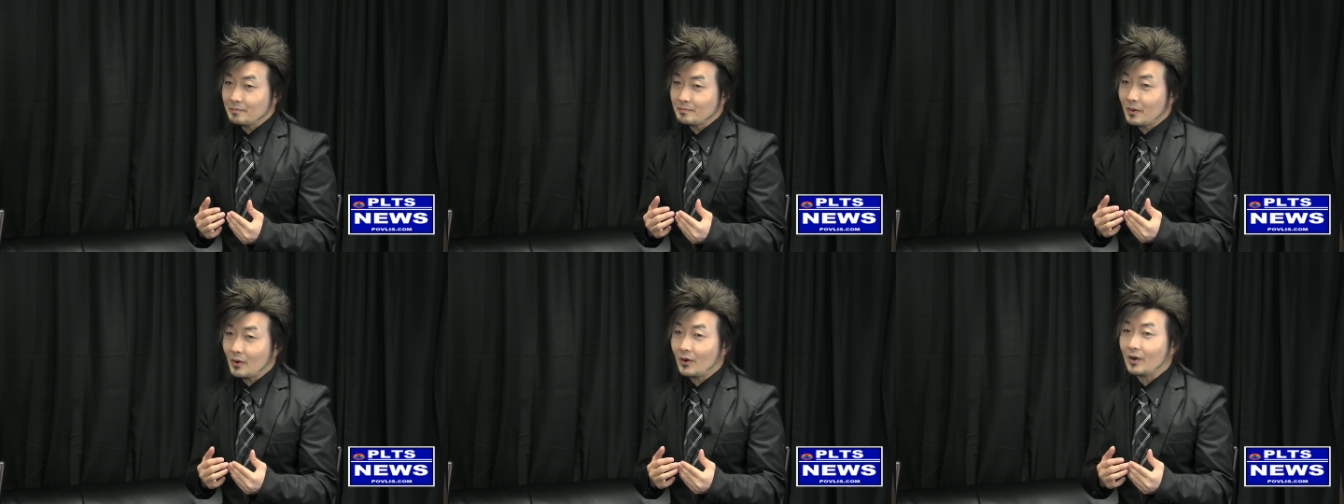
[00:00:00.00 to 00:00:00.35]

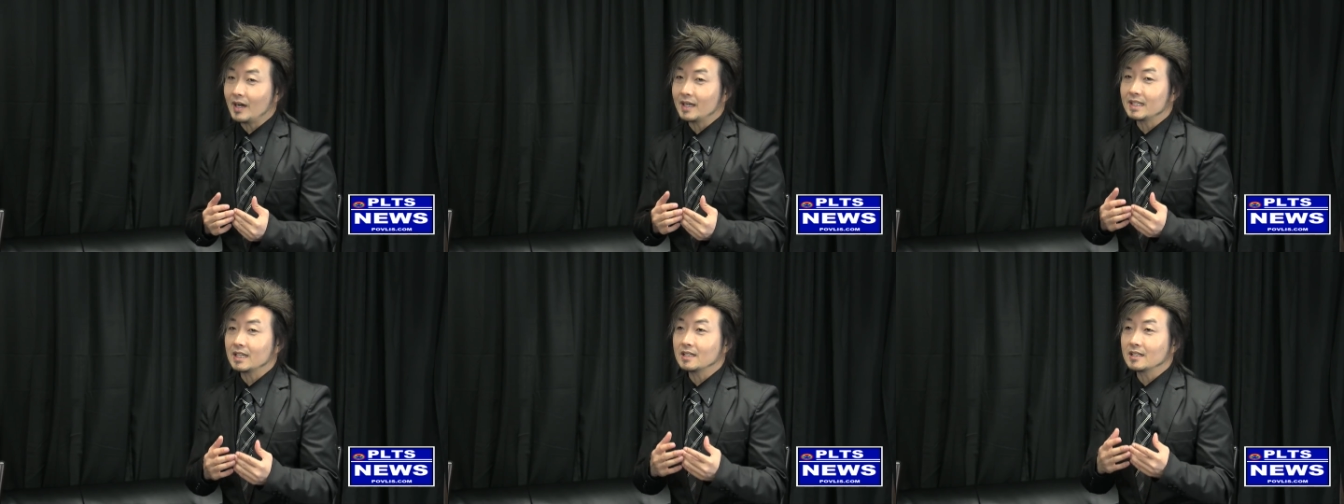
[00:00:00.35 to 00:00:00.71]
bỏ
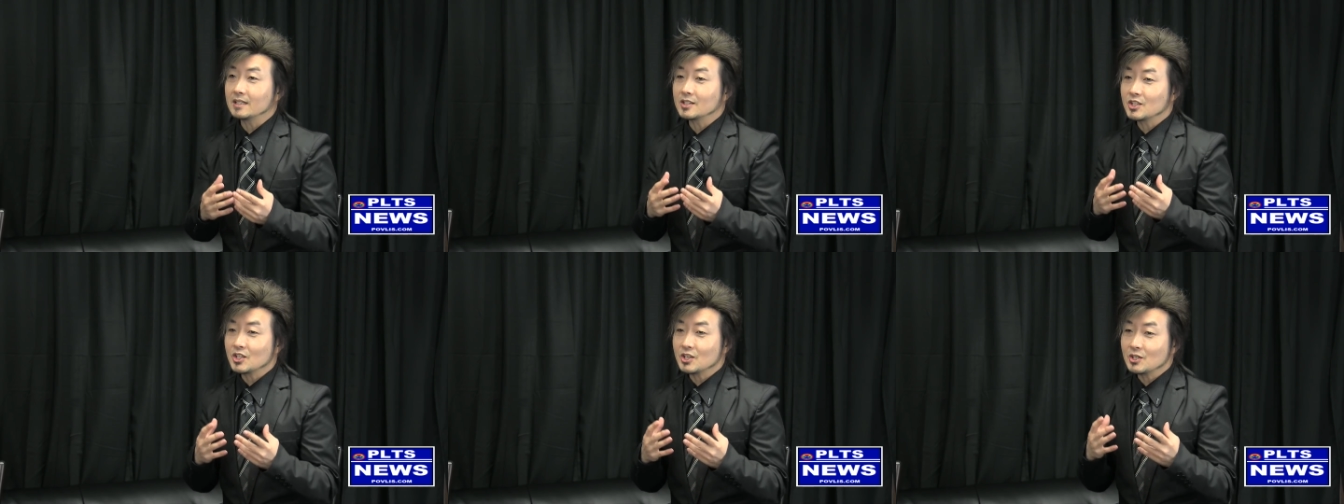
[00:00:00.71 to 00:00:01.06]
hay thì
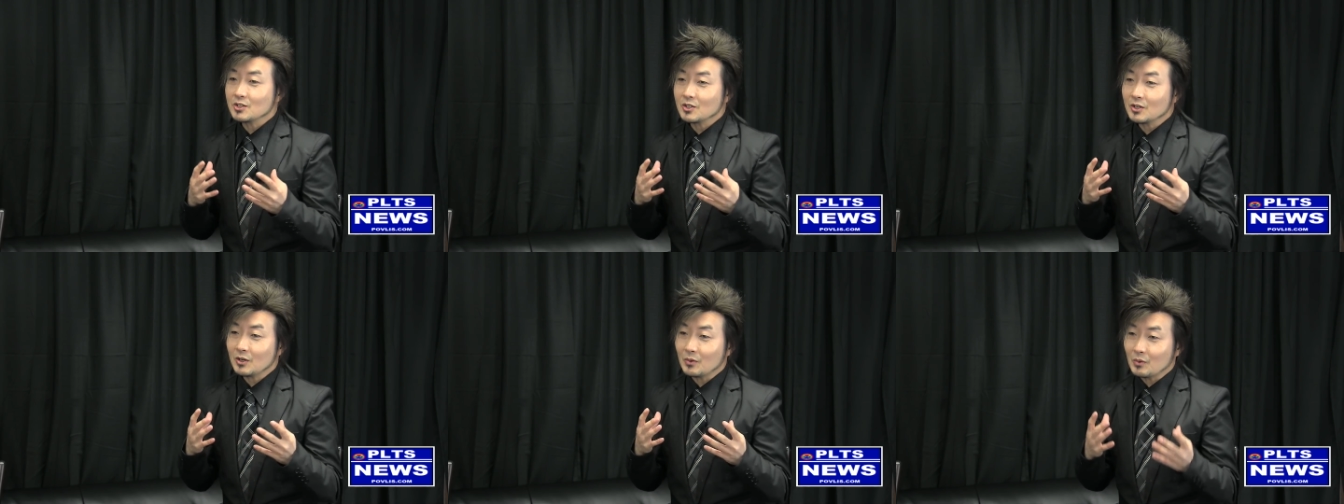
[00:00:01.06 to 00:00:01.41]
lỡ xí
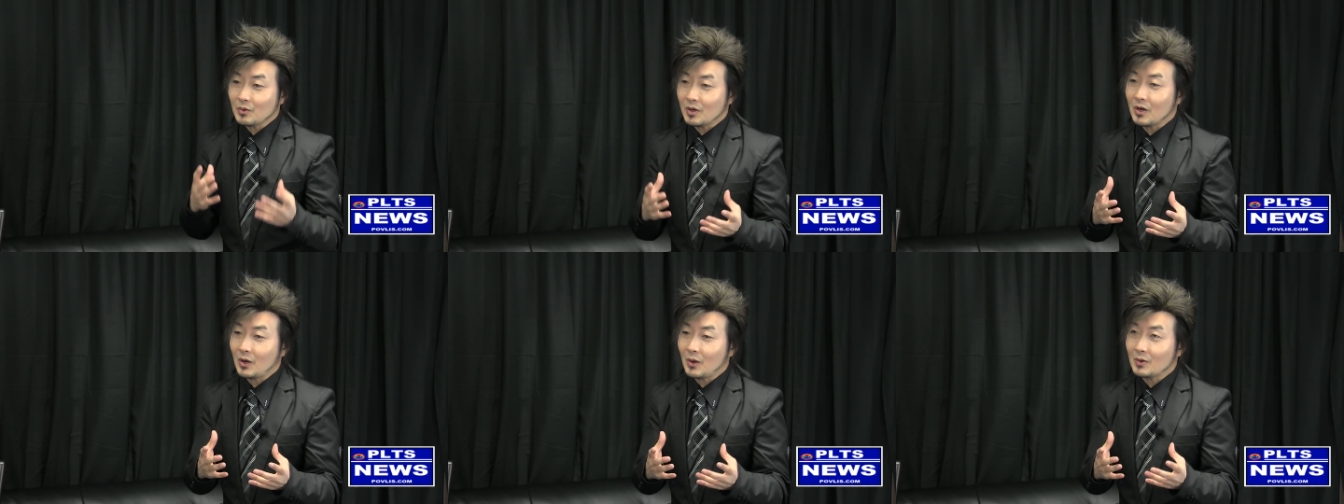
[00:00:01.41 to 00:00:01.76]
rõ
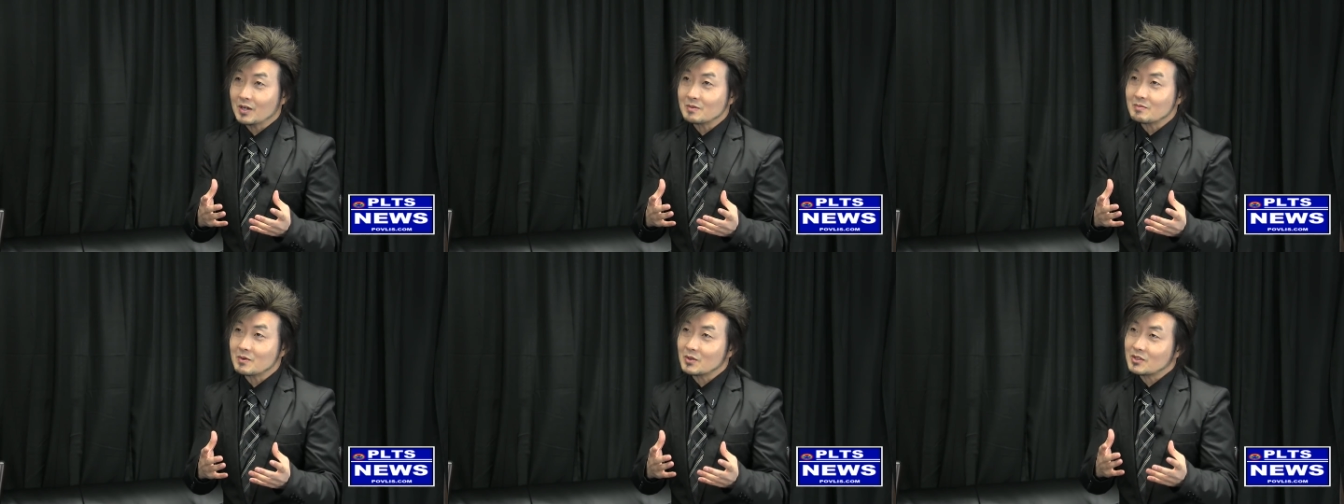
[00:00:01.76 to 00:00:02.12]
và hậu
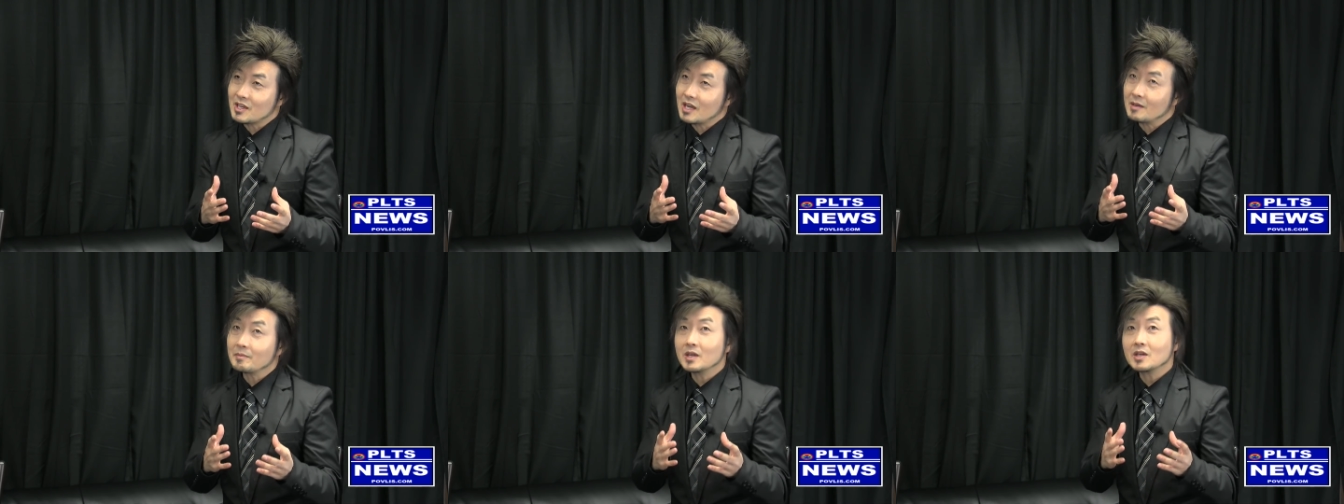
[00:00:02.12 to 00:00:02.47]
lượng bộ
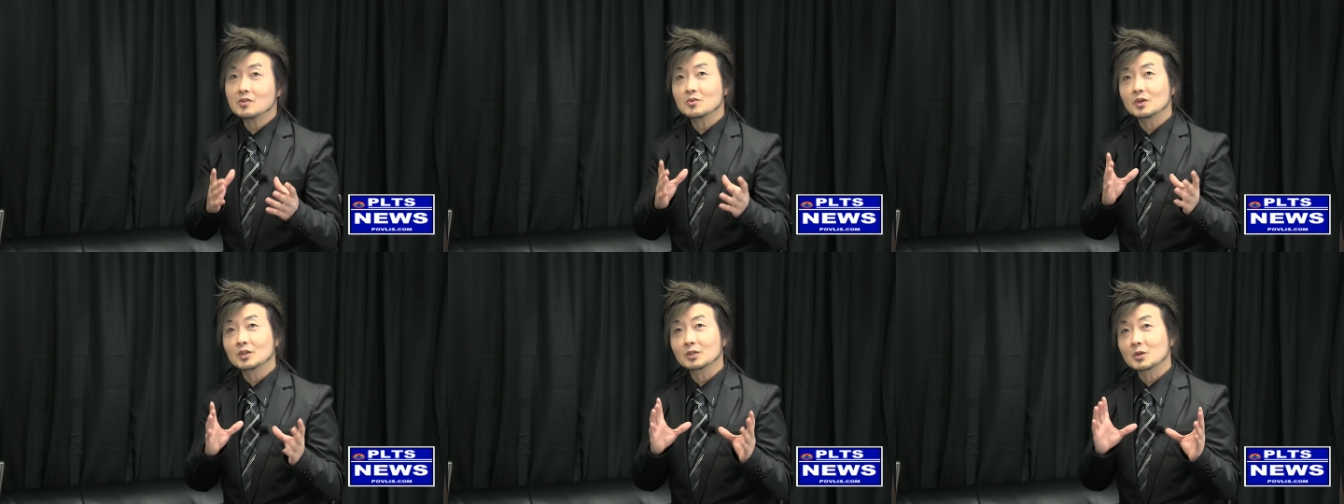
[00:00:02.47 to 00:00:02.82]
trà bé
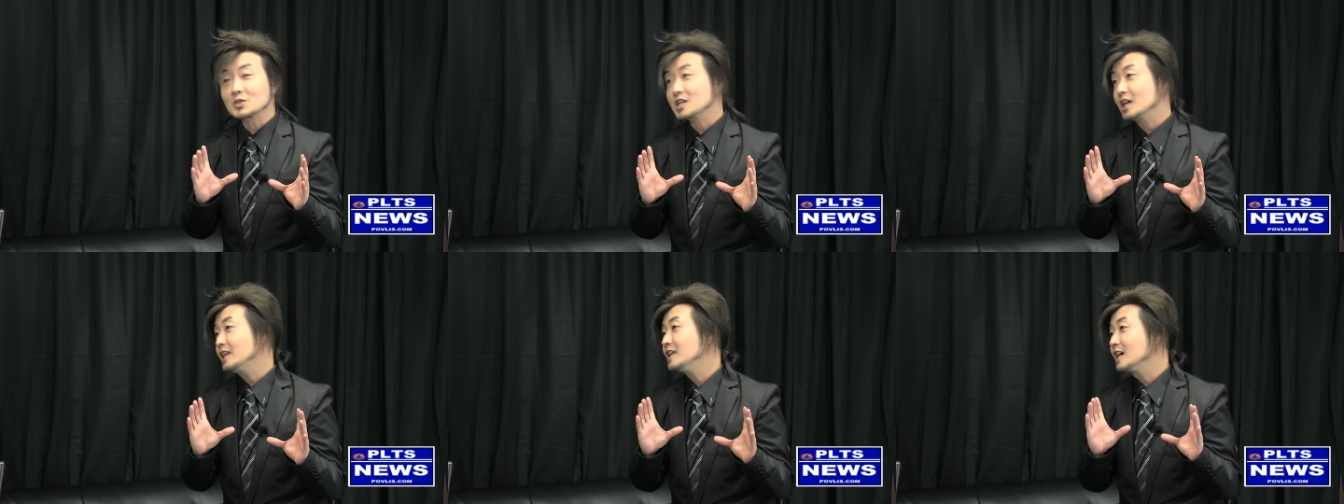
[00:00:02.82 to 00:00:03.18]
và
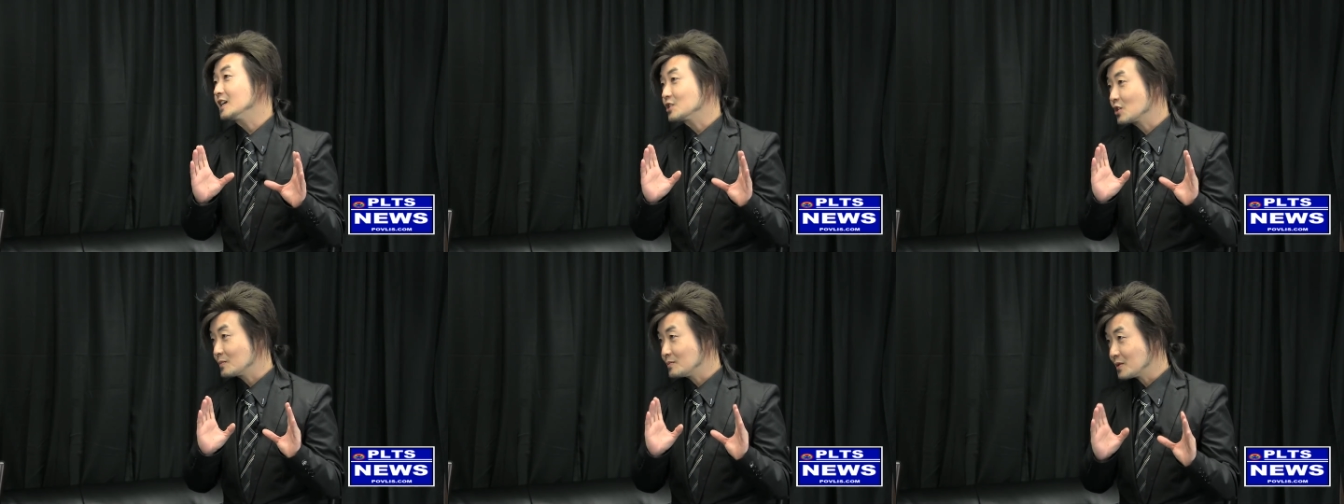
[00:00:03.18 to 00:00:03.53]
tôi ra
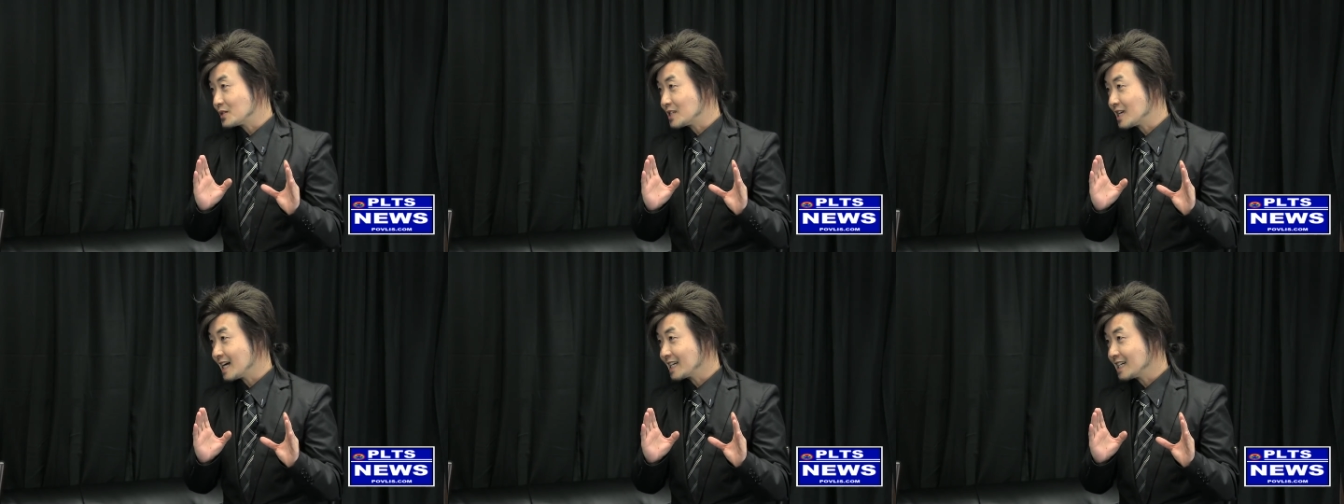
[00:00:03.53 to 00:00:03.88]
nản rong bộ
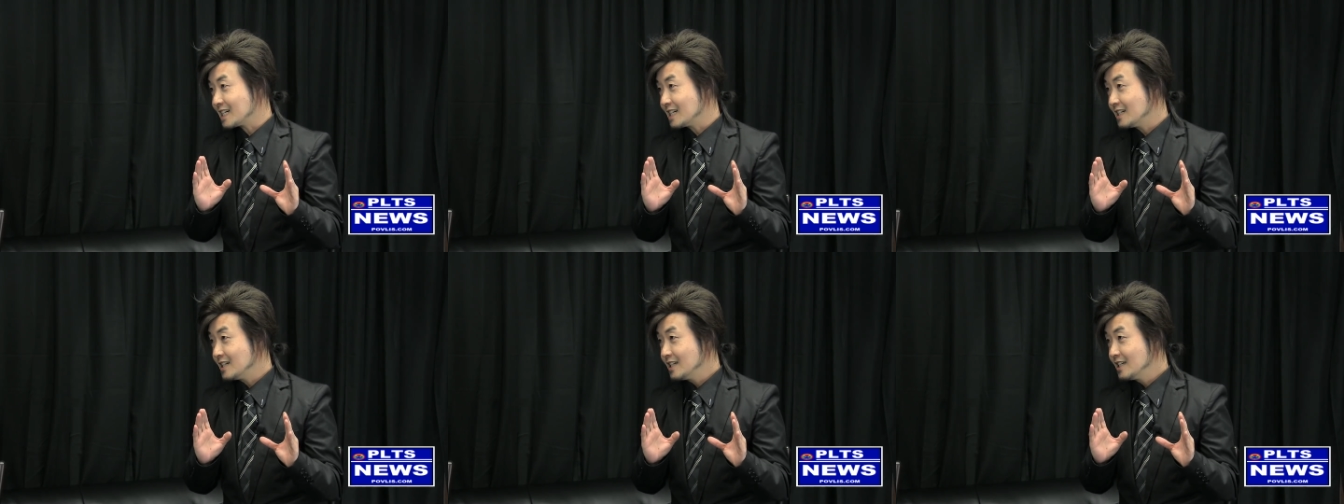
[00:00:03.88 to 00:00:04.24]
trà
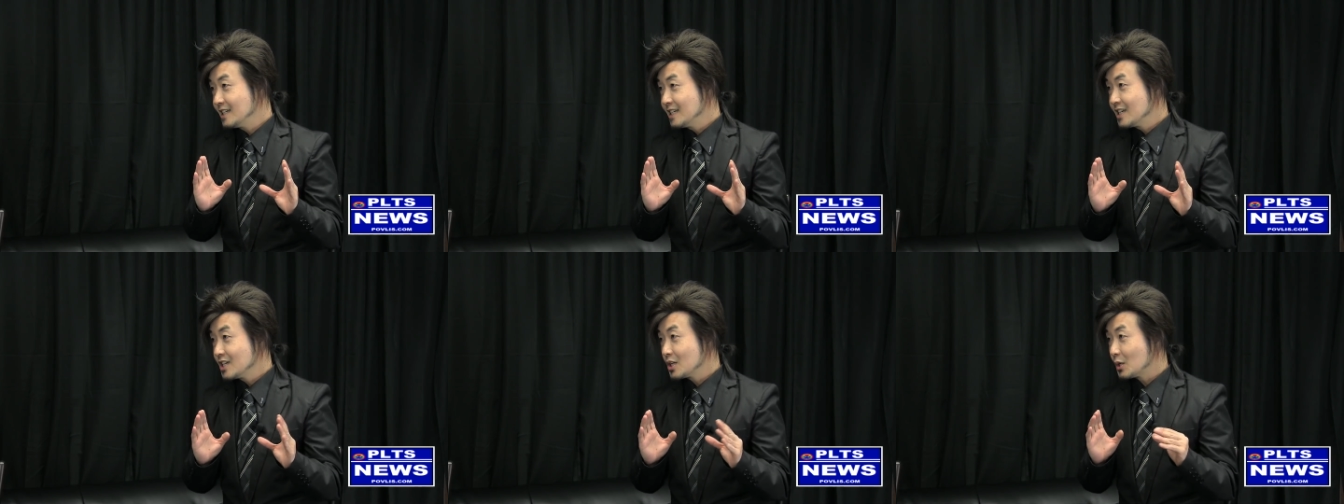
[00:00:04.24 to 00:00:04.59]
đó
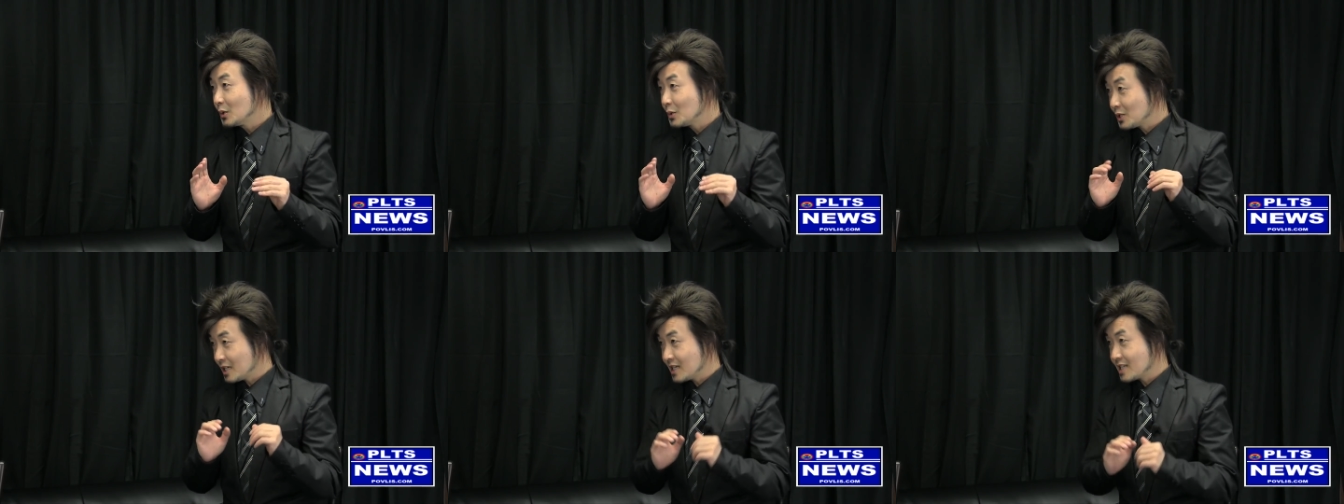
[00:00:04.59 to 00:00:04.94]

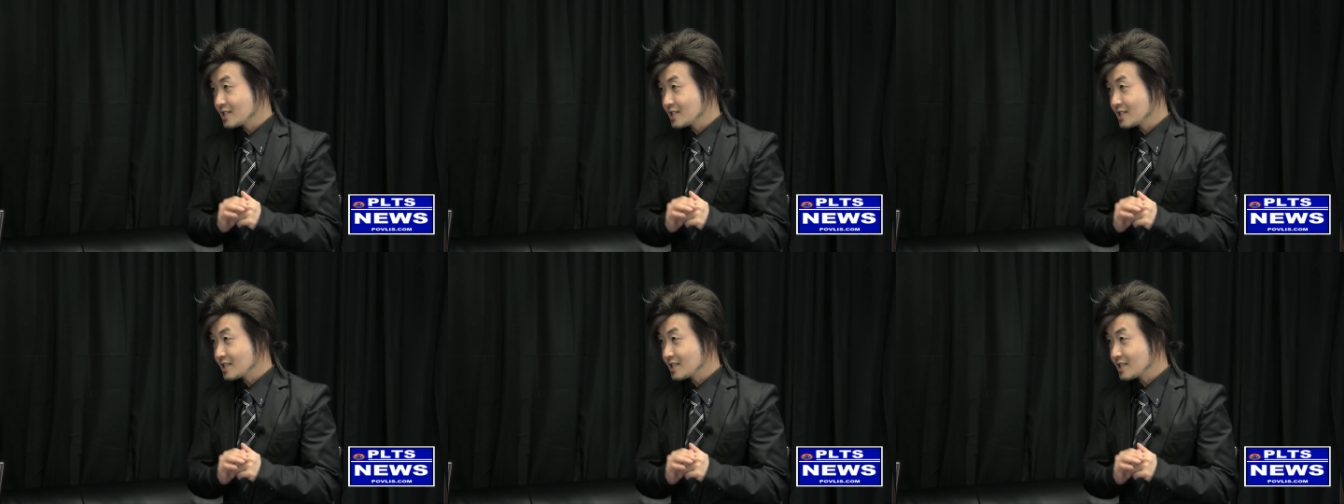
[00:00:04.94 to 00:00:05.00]
lúc xe